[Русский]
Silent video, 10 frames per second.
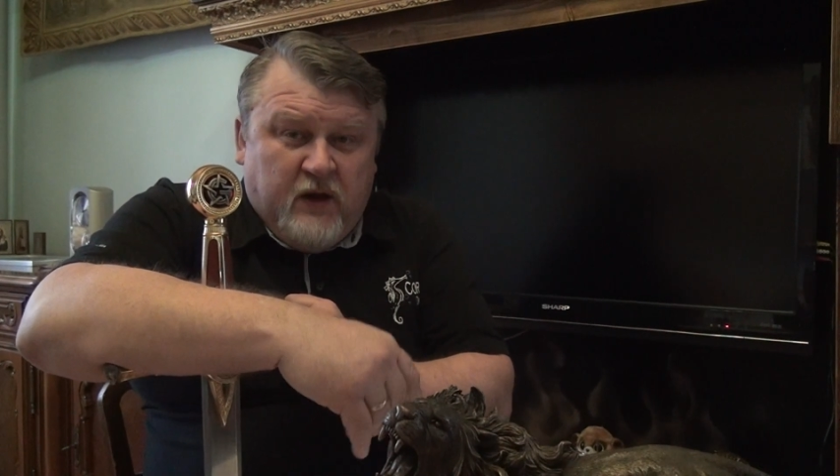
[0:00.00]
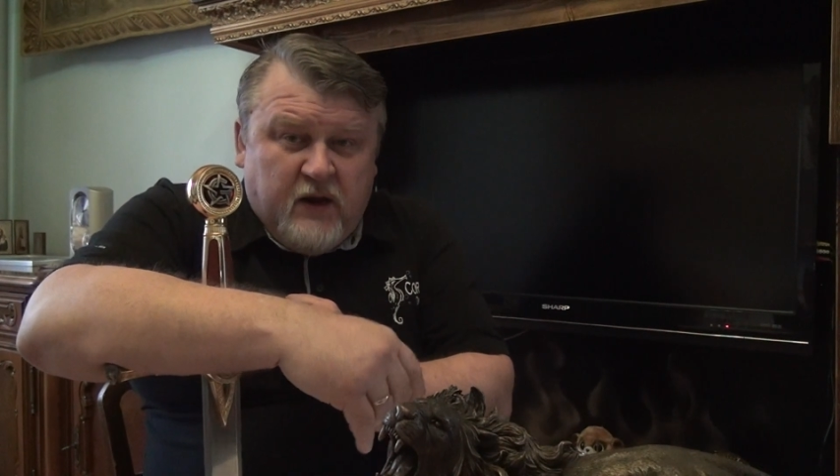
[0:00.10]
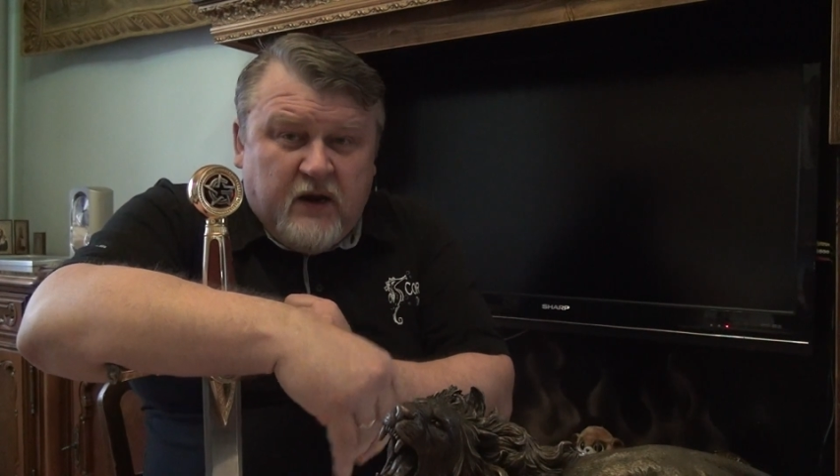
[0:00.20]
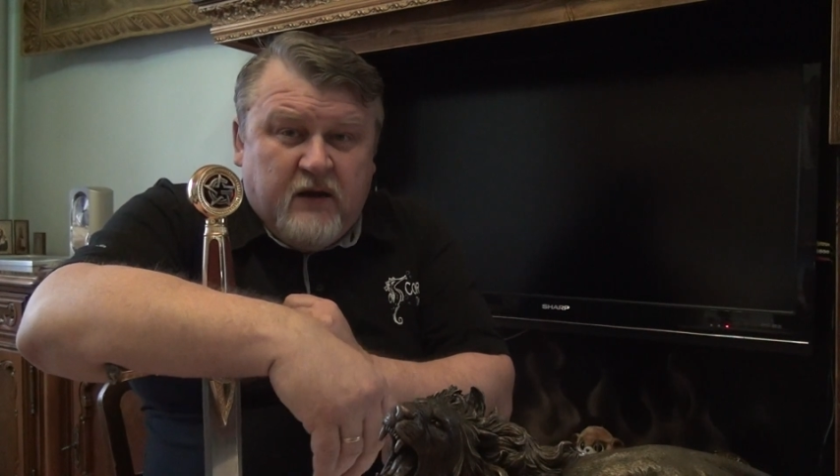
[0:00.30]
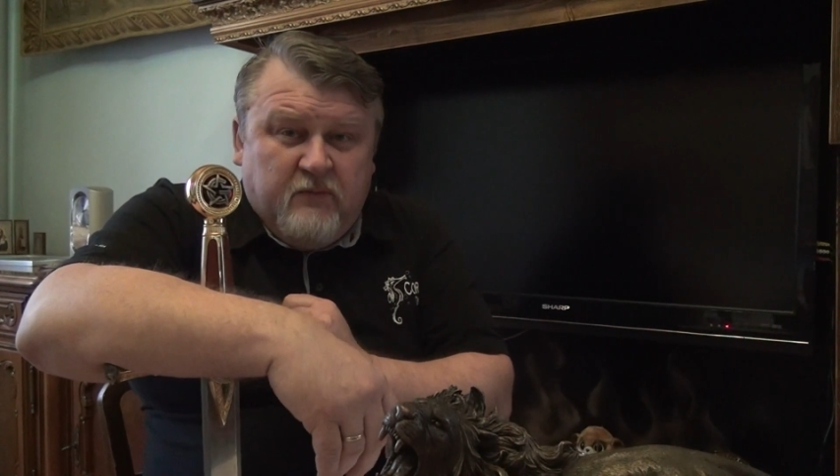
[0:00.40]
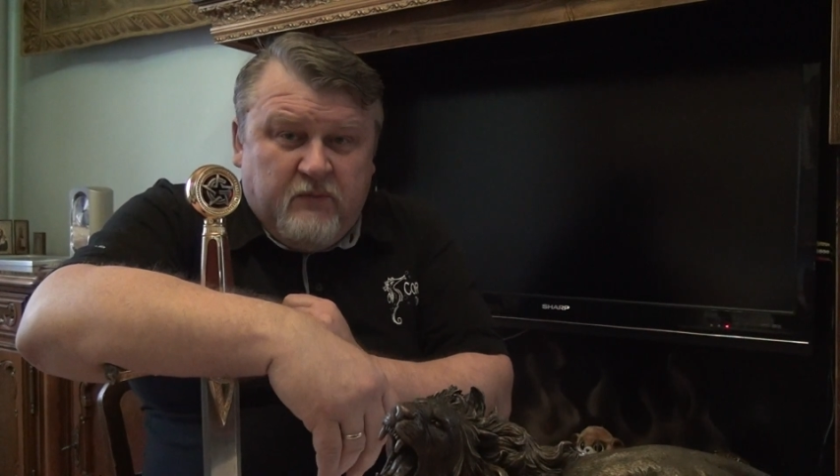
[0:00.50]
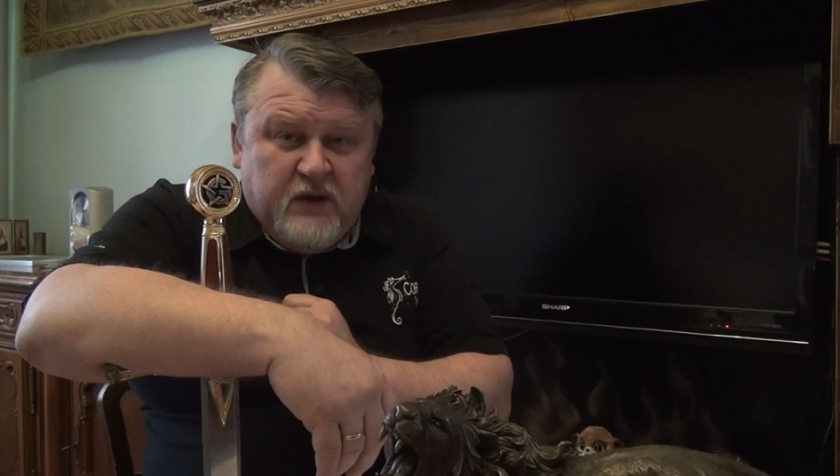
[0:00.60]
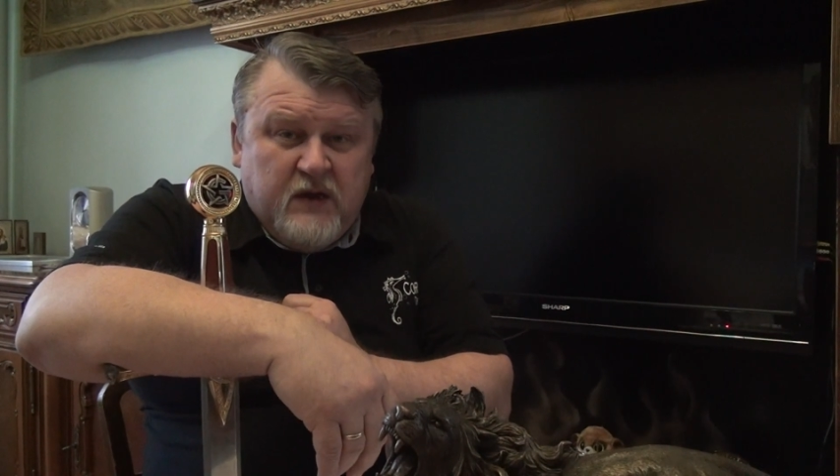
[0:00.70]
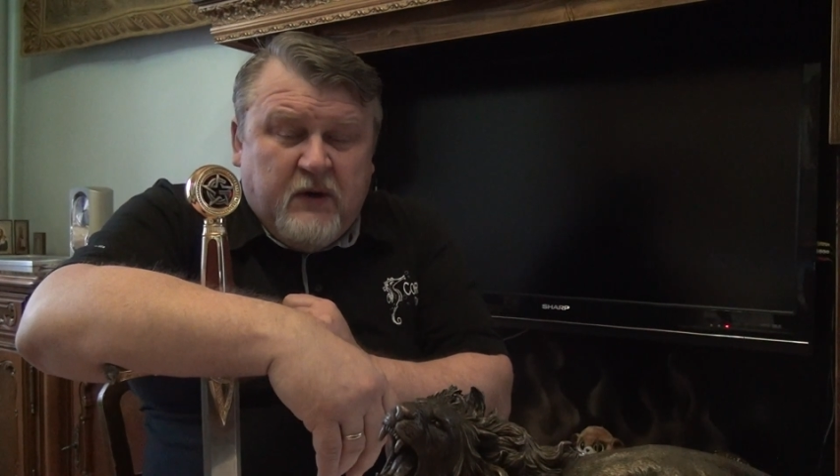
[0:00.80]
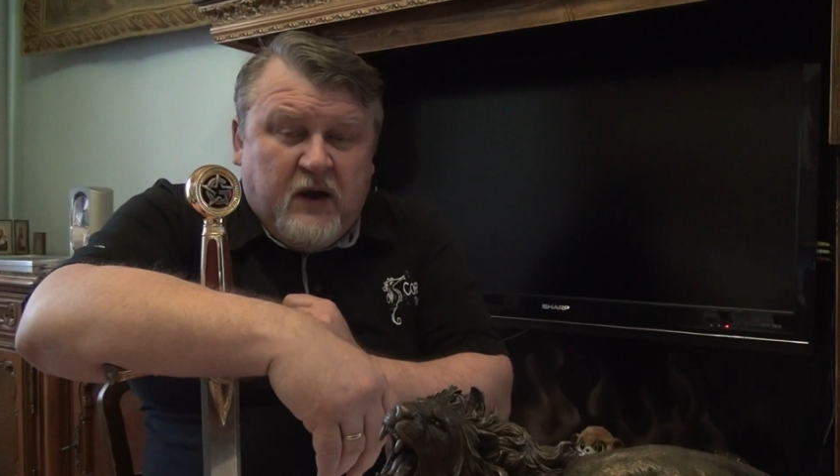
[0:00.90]
э,
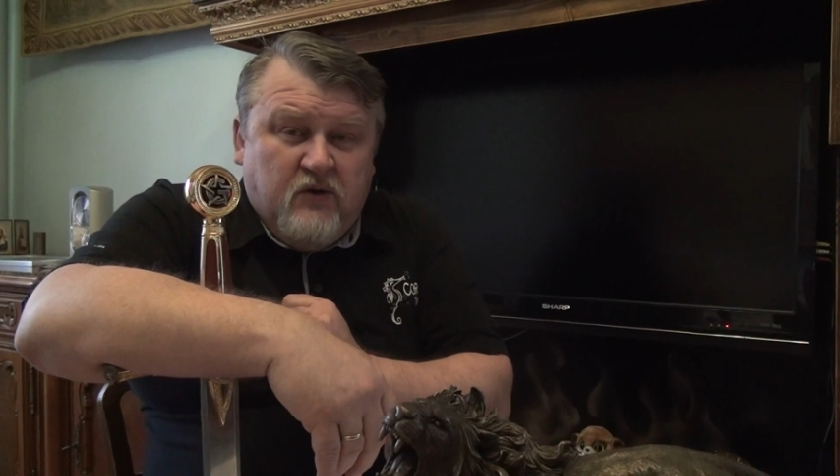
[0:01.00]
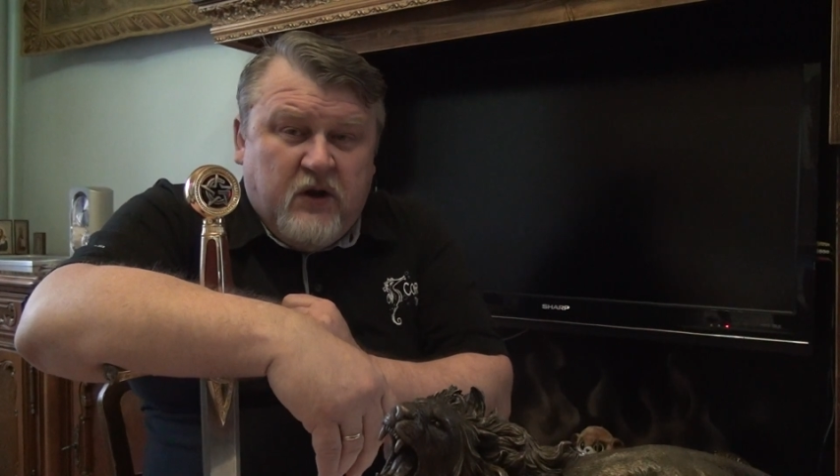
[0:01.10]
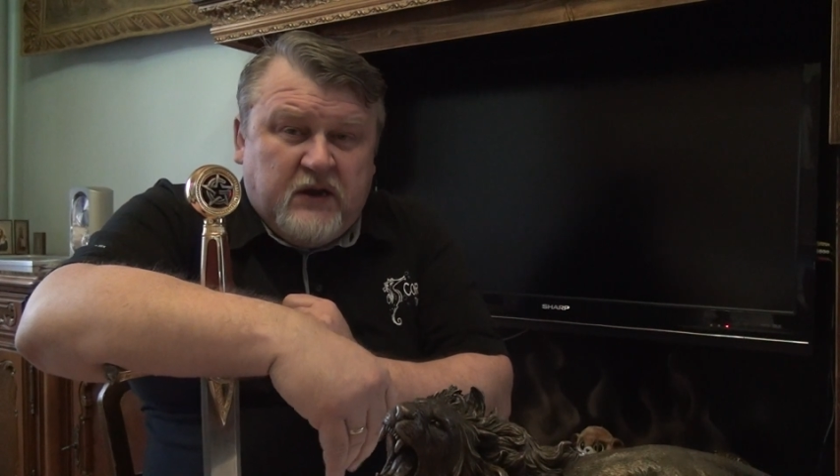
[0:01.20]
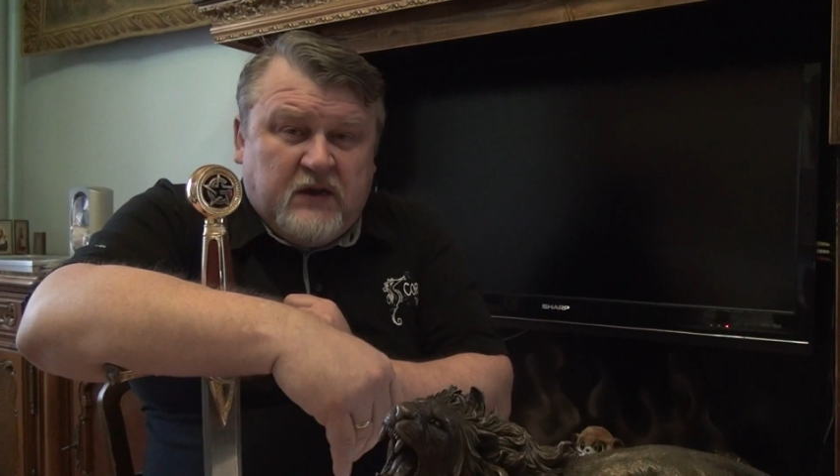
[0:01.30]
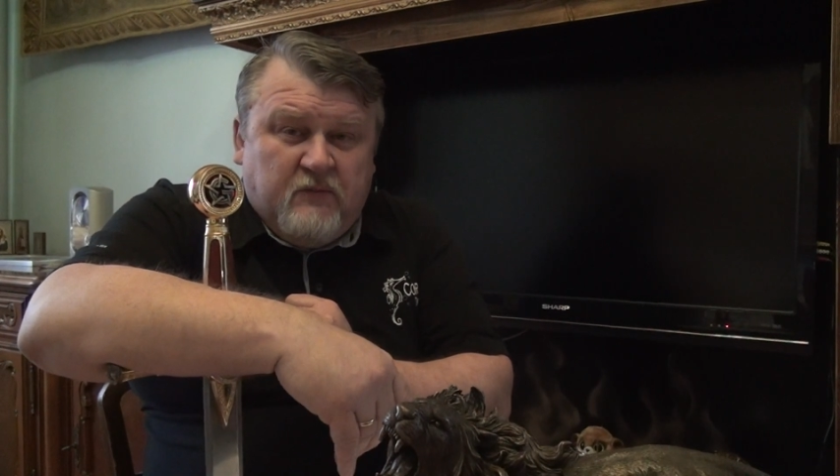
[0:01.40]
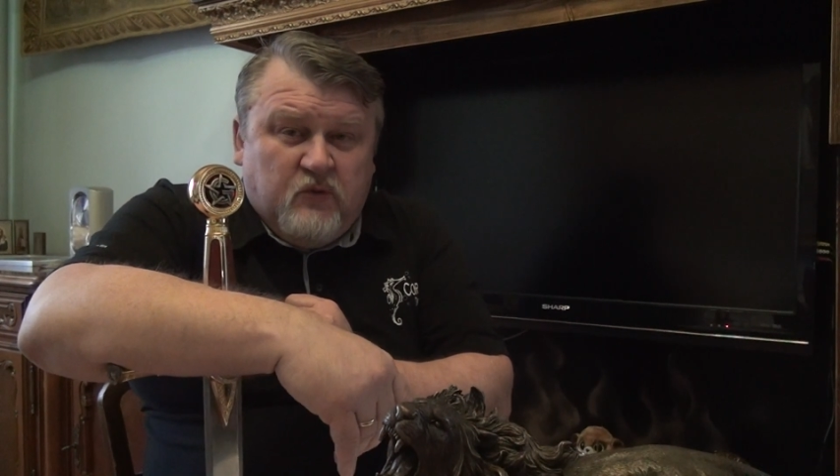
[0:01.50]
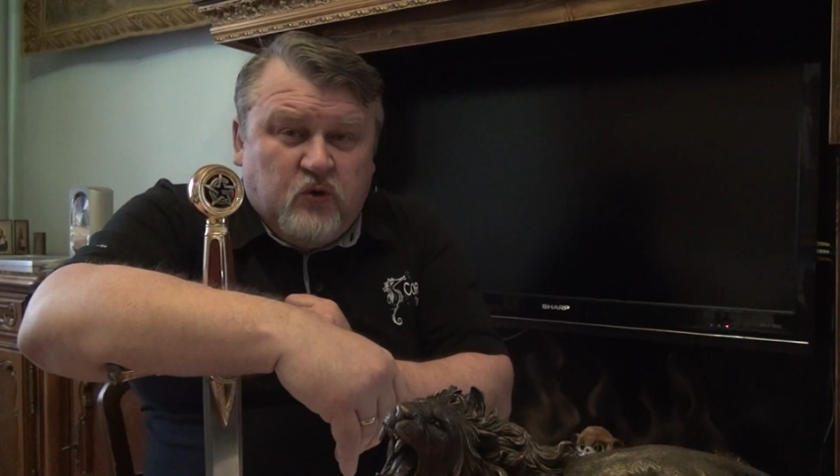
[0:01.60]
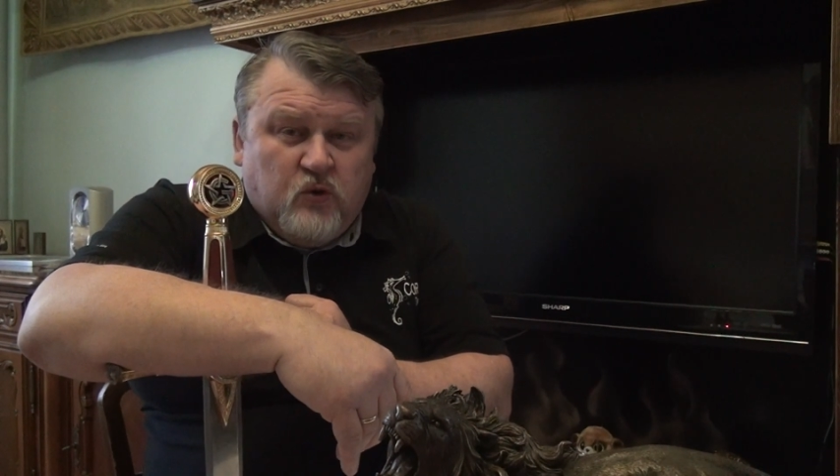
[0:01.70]
минимальную эритемную